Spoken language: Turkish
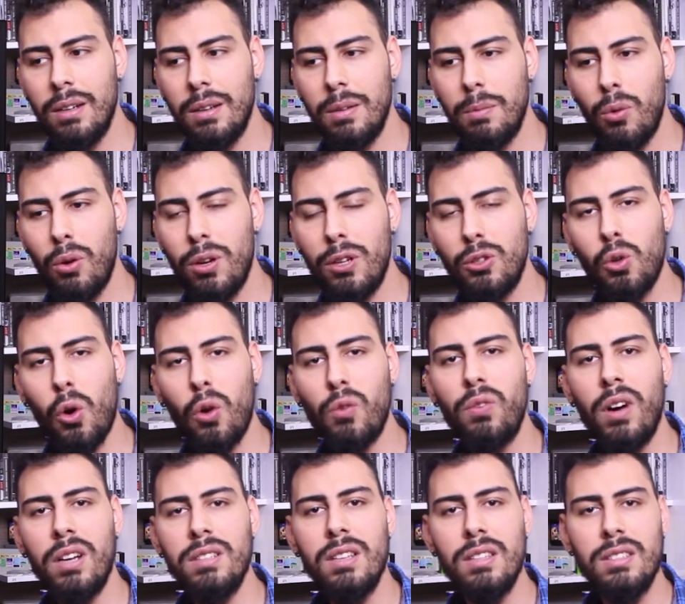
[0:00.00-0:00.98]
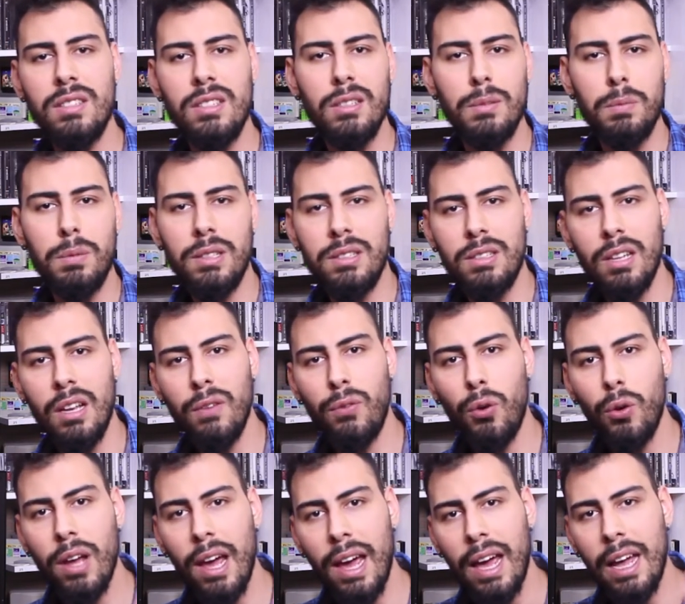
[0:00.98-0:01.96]
böyle çok fazla zırt pırt
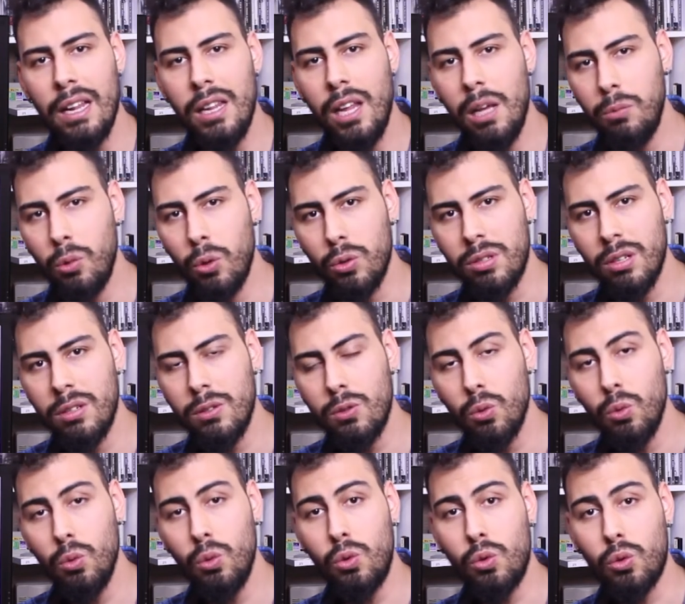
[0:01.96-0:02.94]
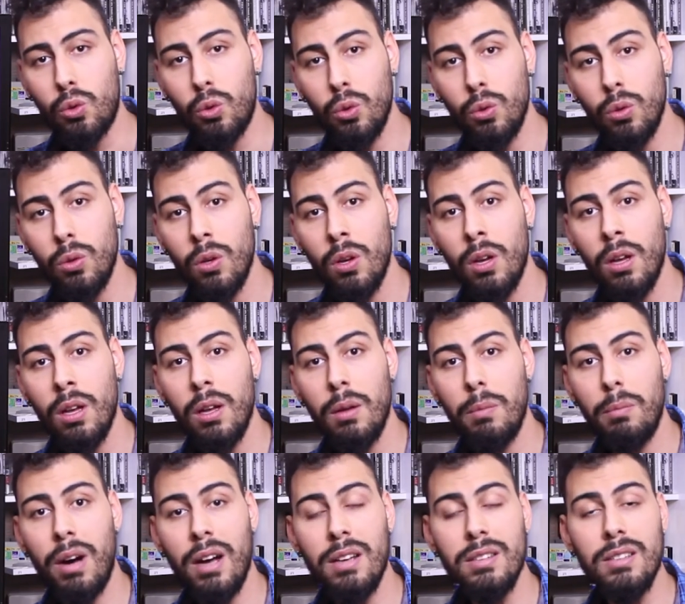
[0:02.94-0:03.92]
telefonu ellemiyorsanız 3 gün
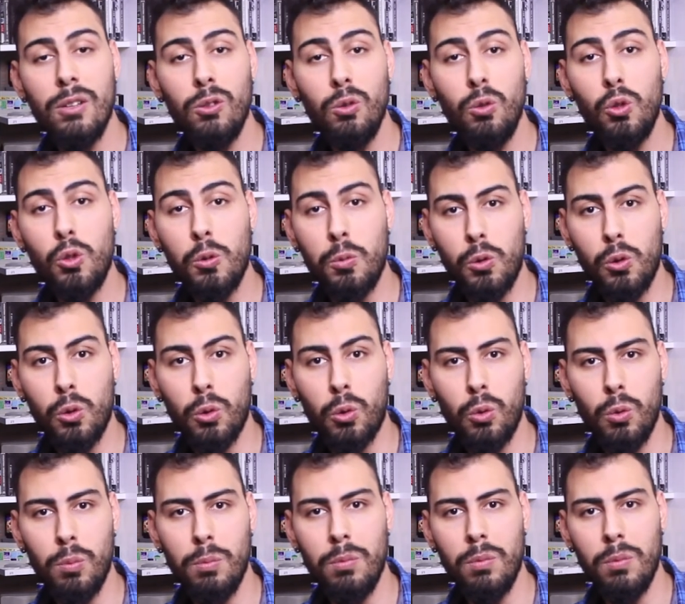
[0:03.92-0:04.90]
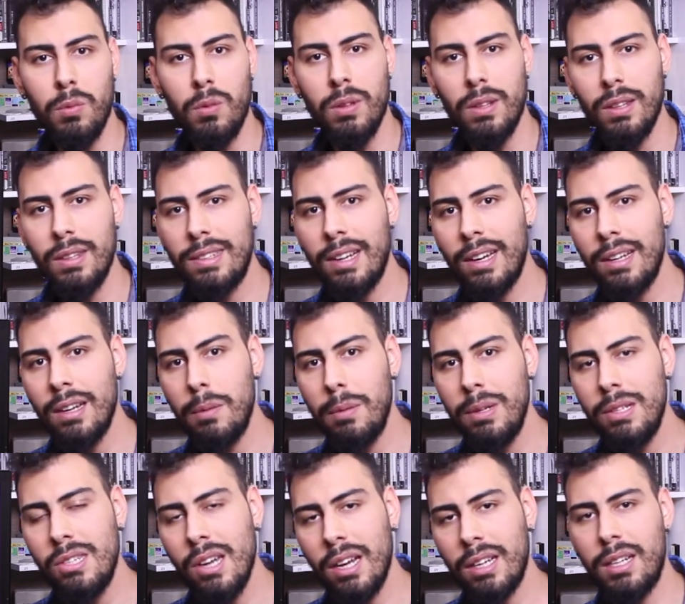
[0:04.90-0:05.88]
bazen 3,5 gün
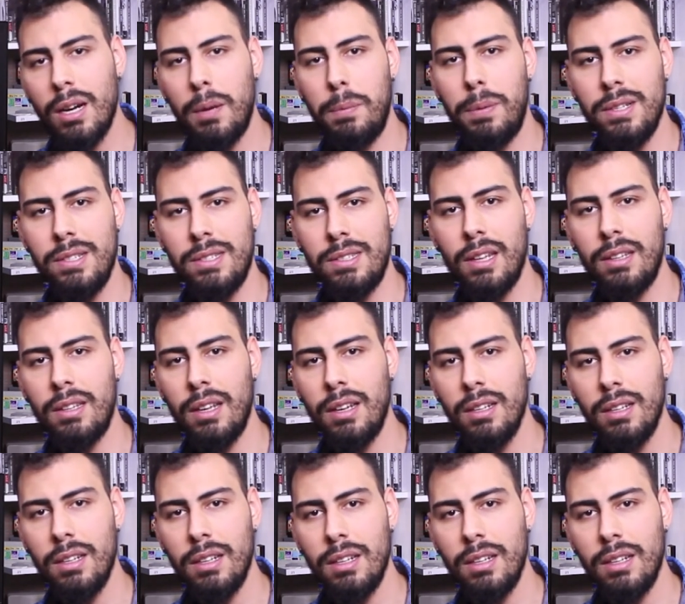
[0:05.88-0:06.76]
dayanabilecek kapasitede.